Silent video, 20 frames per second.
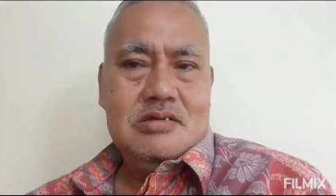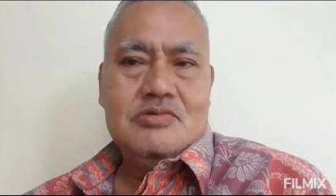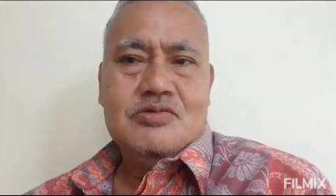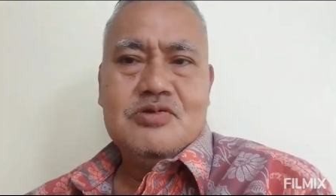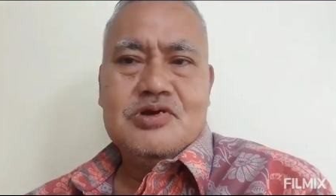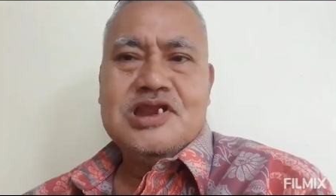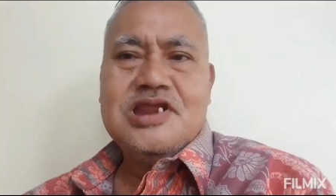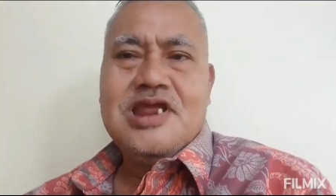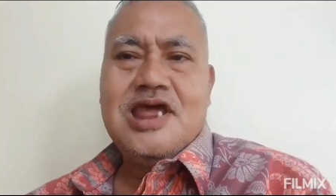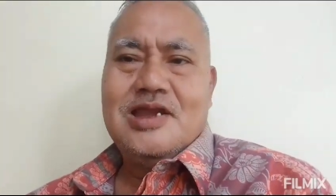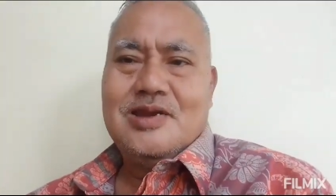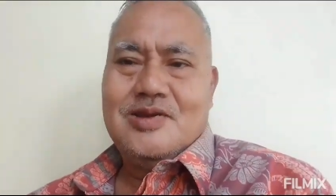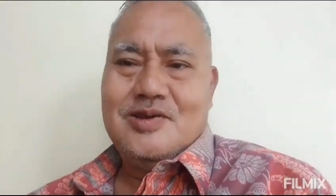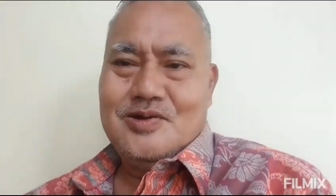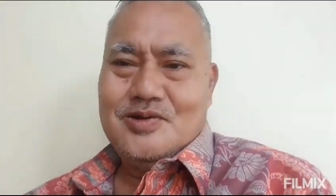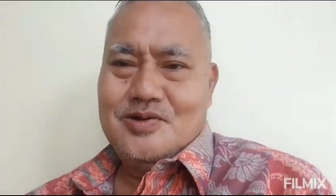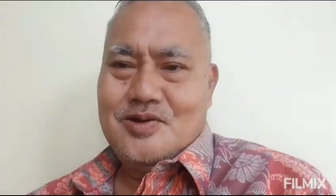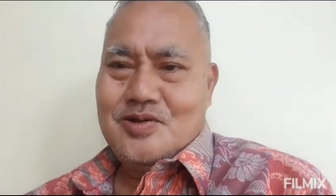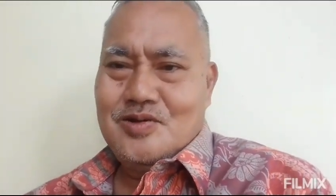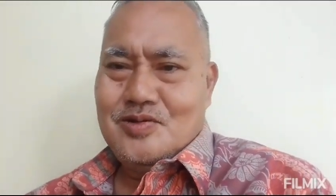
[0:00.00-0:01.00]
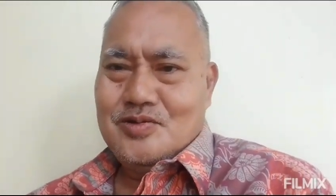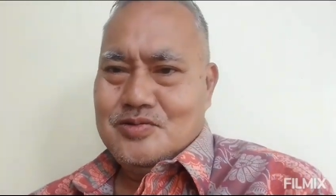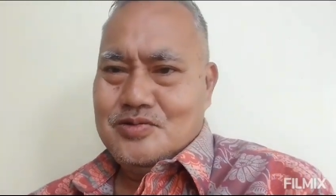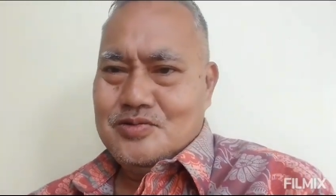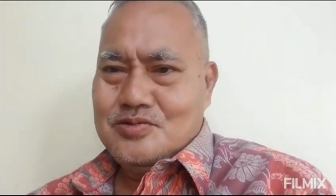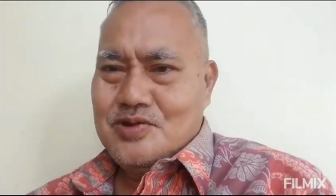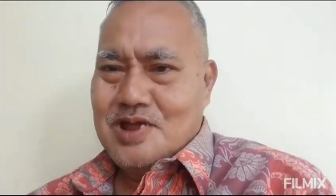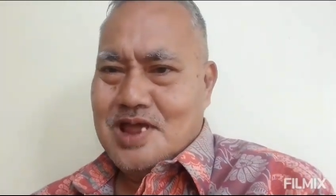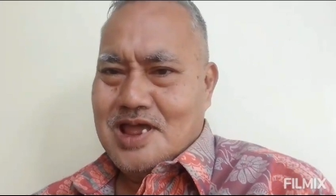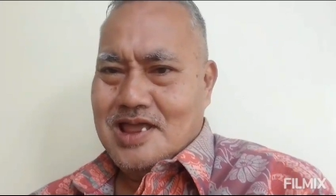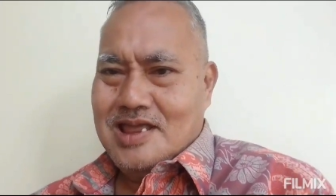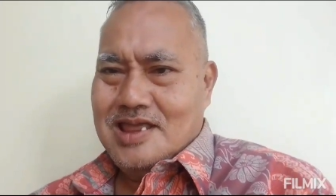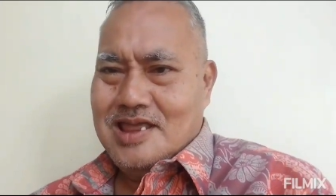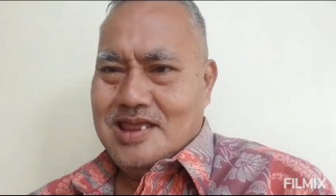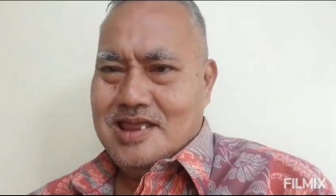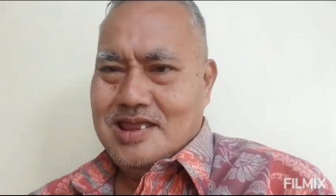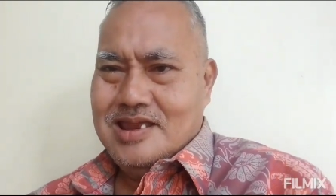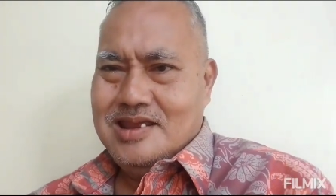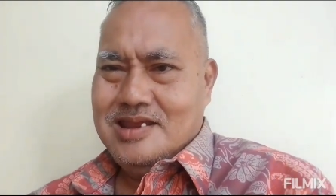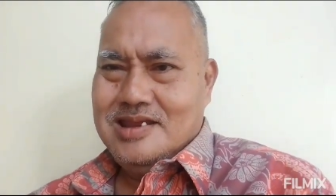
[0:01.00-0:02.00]
undian
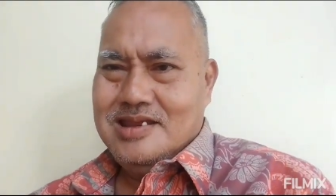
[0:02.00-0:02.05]
02.